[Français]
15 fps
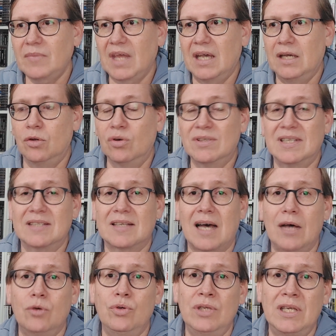Et donc ça
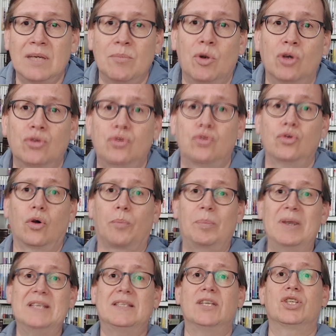sera uniquement sur
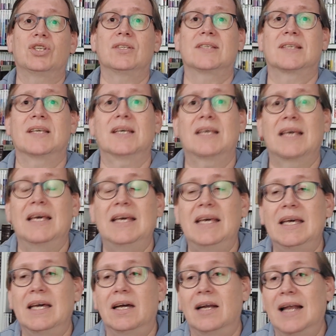PlayStation 5
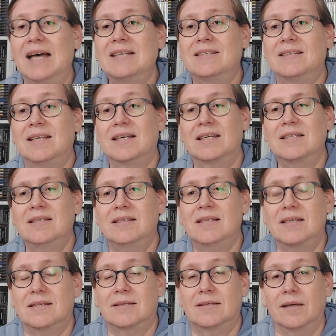et la Series
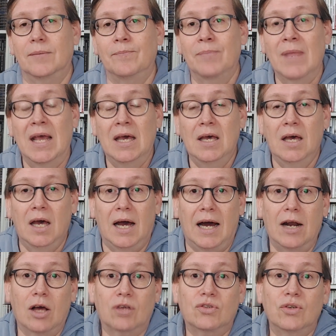X.
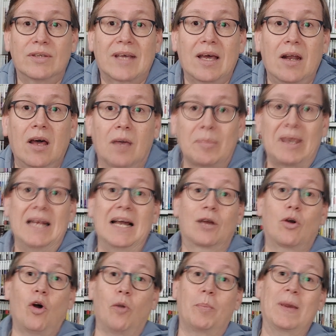Alors ce trailer, bah, il a
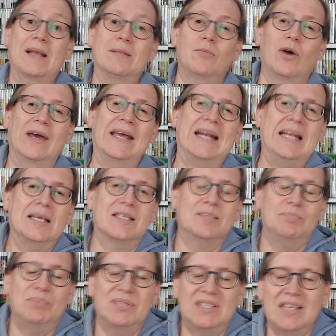complètement
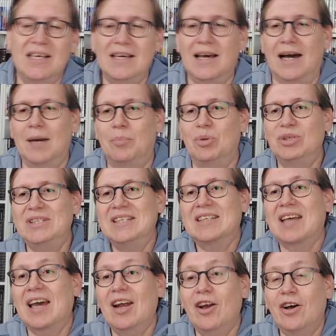éclipsé un petit
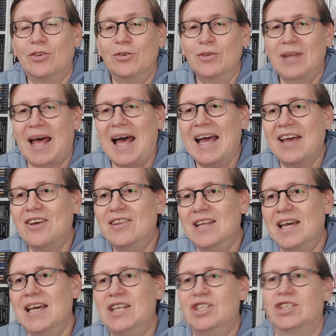trailer de Dragon
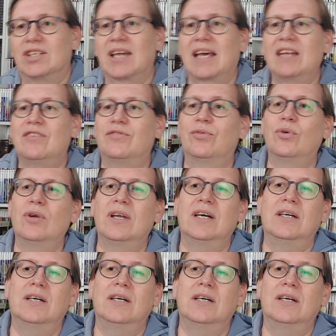Edge Dreadful